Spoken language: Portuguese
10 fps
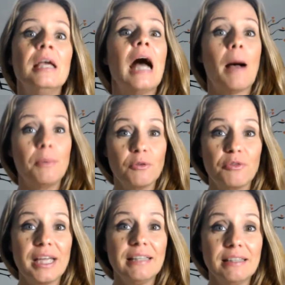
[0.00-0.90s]

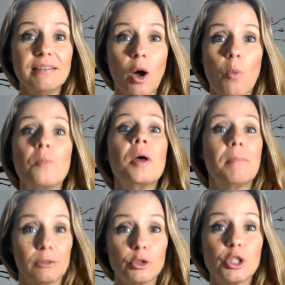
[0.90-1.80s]
Aproveita então
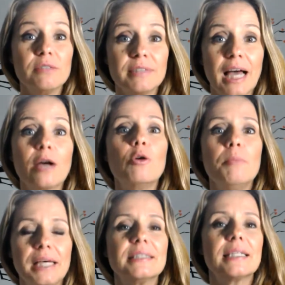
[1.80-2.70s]
para no jantar comer
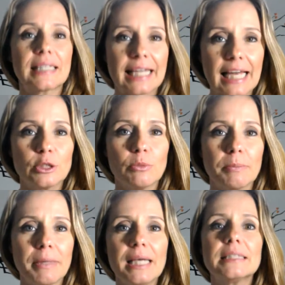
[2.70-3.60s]
aquela
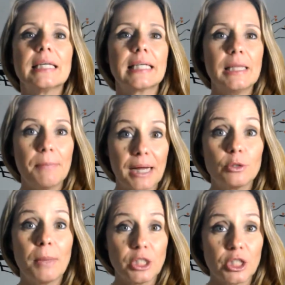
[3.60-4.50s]
sobremesa, aquele prato
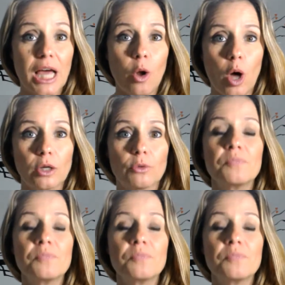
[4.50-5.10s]
mais calórico.